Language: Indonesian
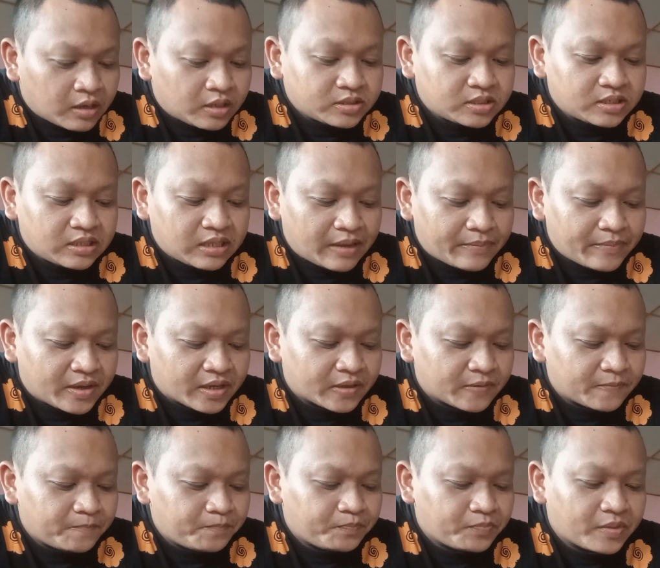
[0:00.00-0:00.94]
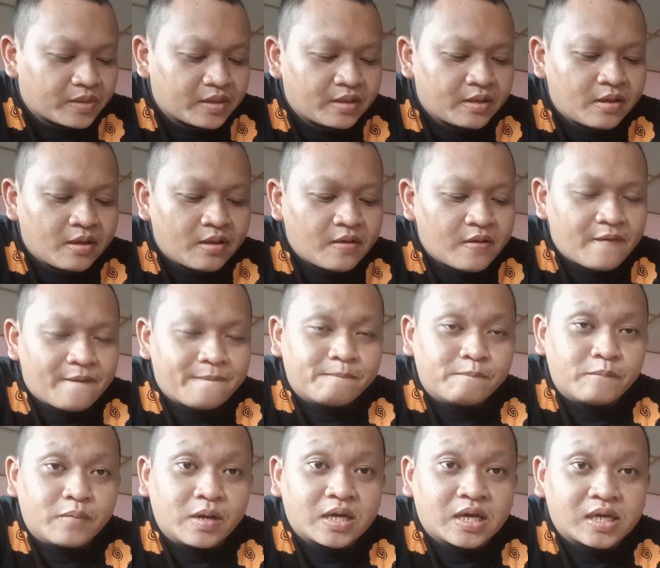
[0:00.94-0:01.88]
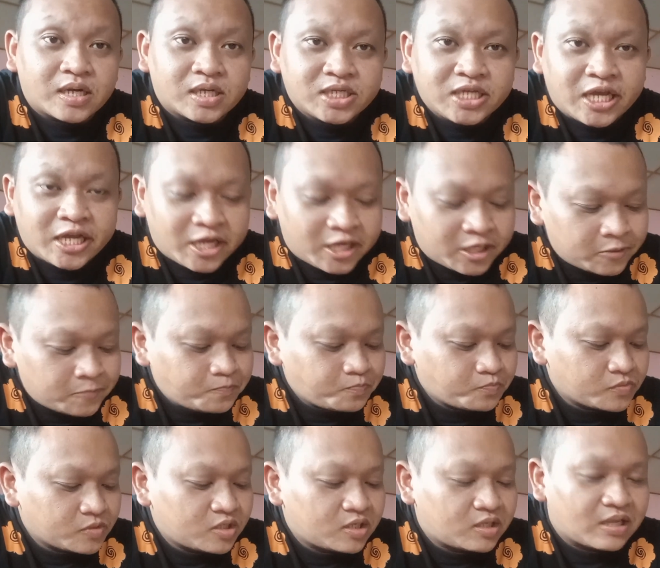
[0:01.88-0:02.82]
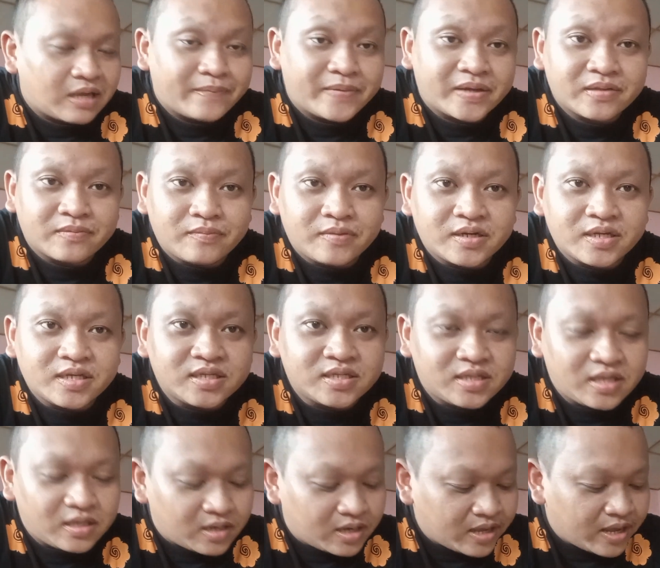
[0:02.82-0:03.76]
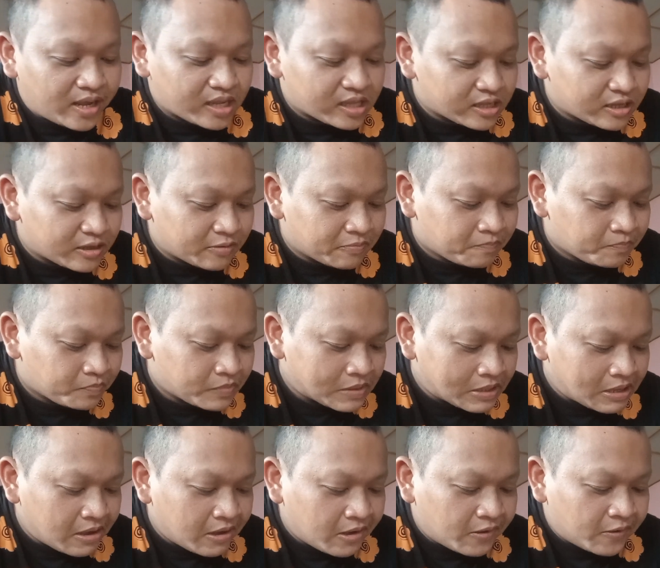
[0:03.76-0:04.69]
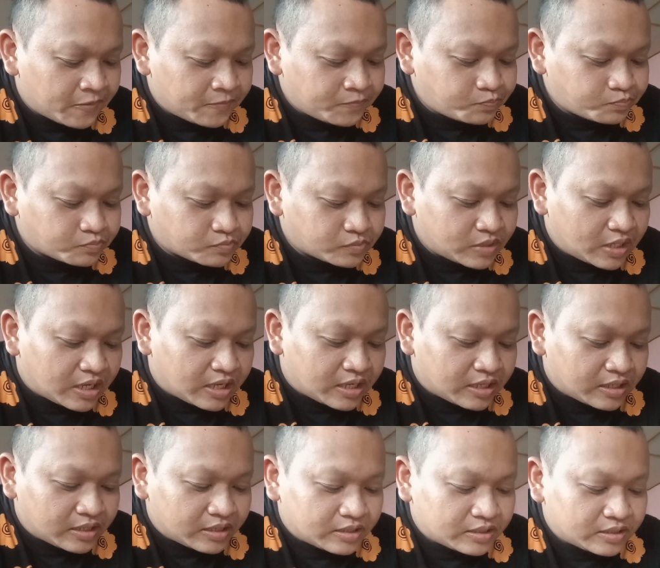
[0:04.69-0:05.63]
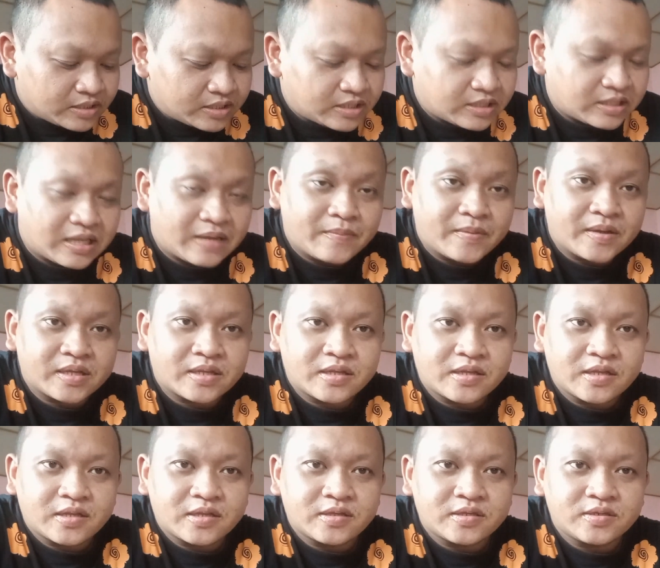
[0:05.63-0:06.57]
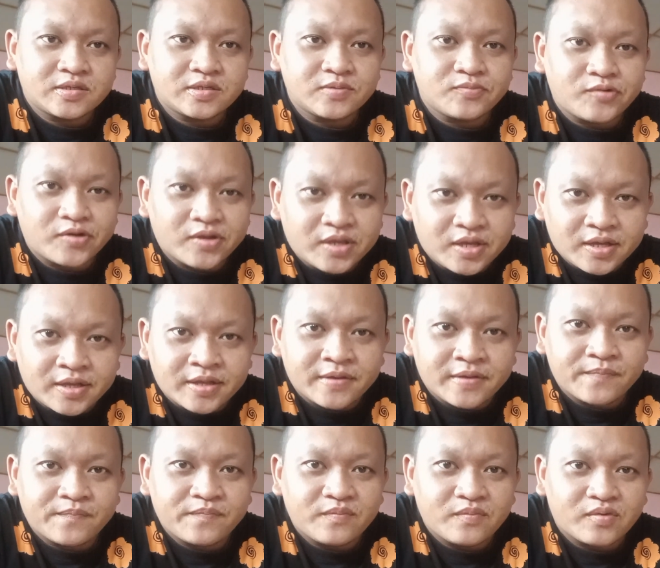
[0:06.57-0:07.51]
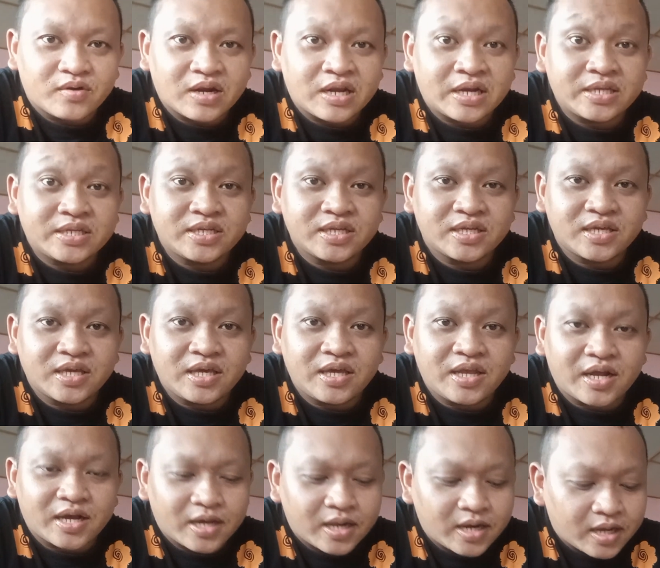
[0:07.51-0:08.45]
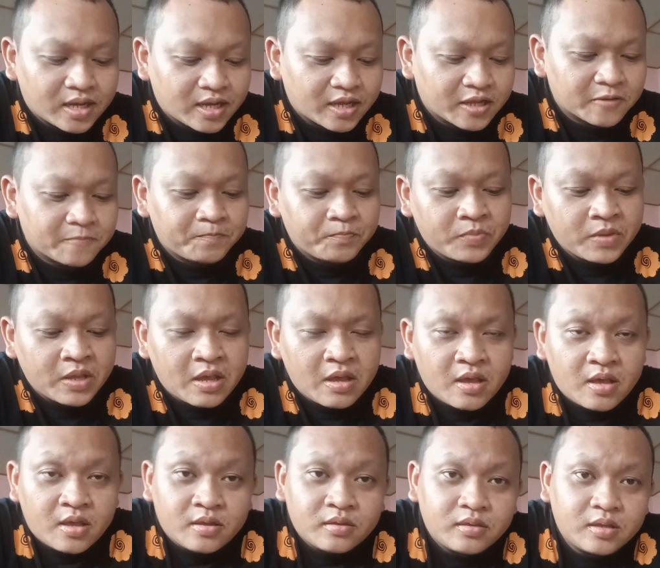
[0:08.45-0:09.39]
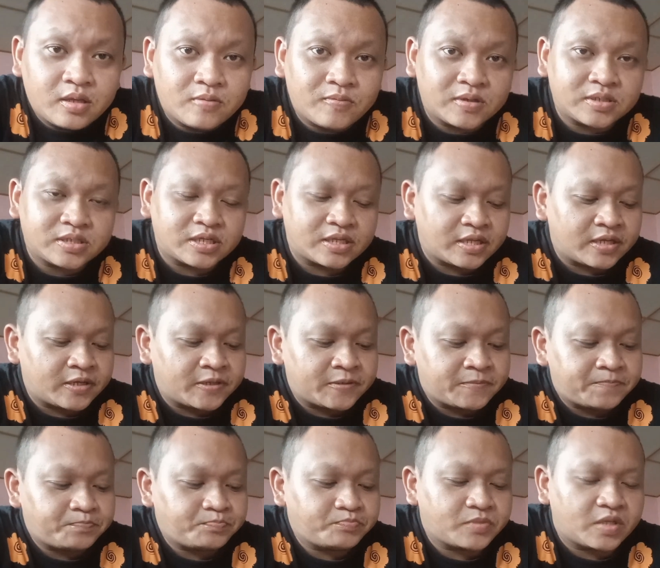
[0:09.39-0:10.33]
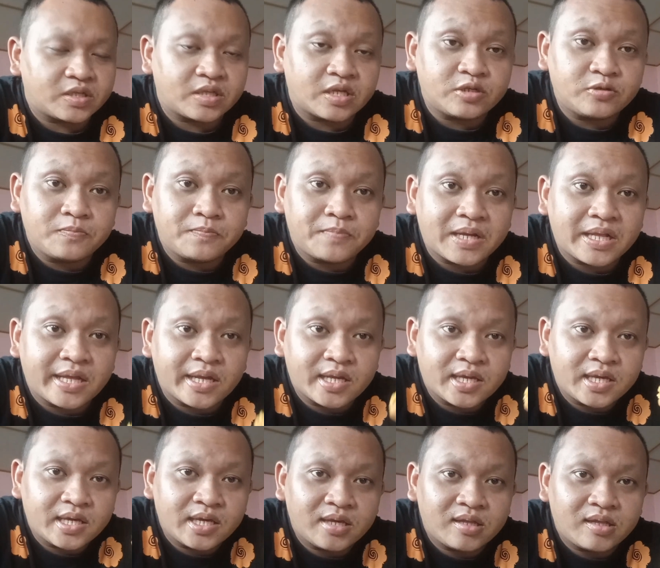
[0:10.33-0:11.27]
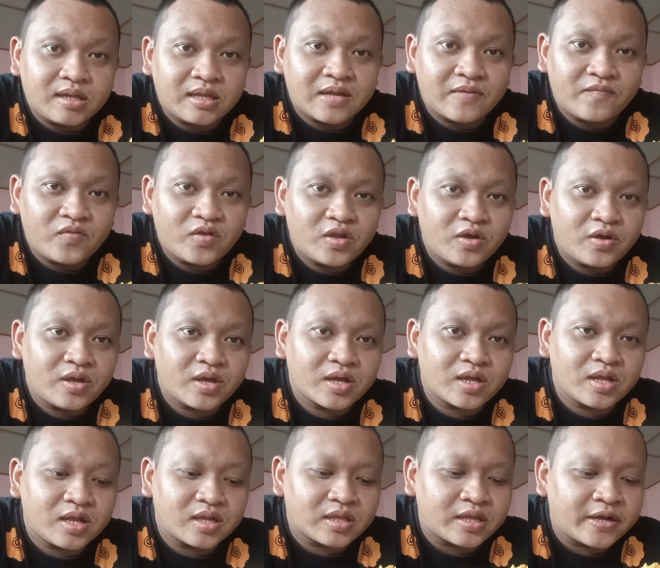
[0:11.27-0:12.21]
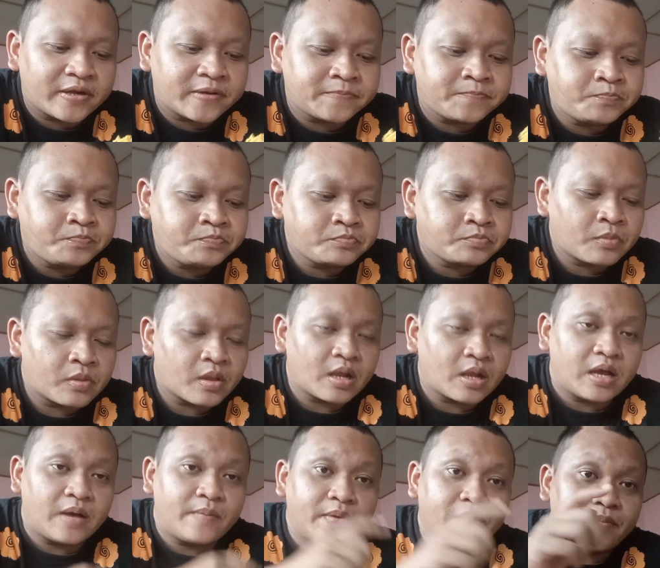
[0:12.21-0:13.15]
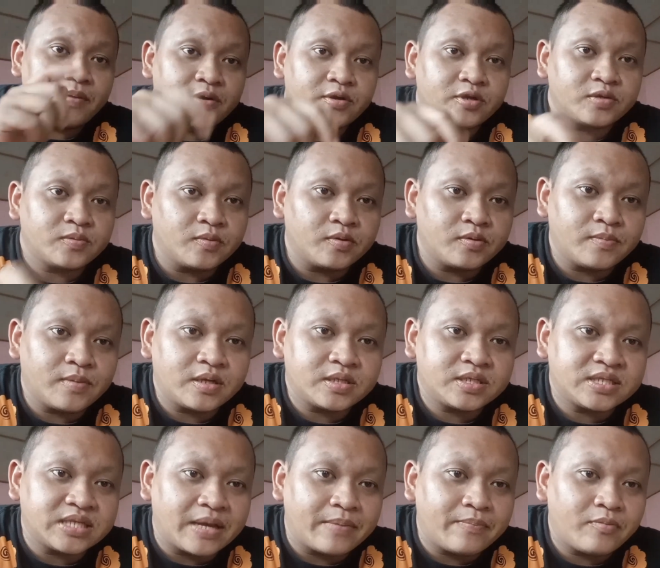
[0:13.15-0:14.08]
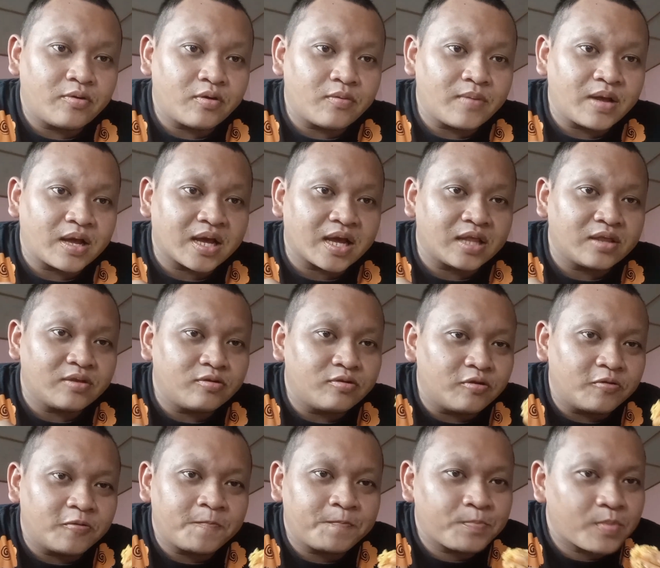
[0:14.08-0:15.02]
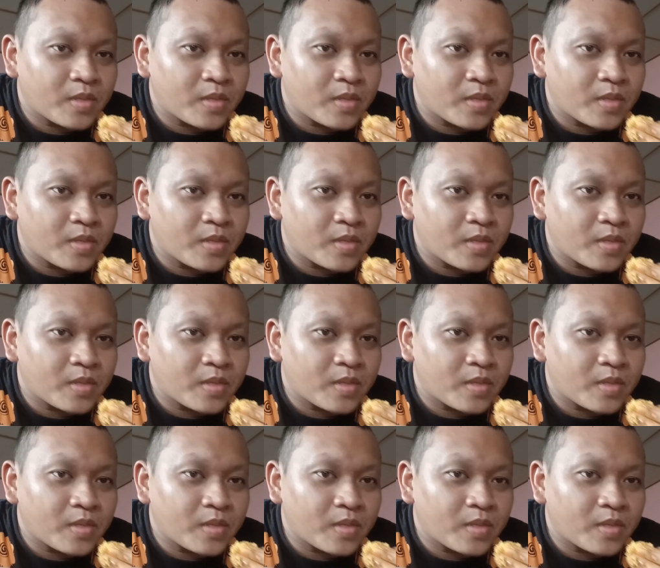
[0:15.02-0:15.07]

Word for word: selamat bekerja selamat beristirahat dan selamat semuanya murah rezeki rakan-rakan di luar sana kita jumpa lagi dalam video yang akan datang Amang Berus mau sambung makan dulu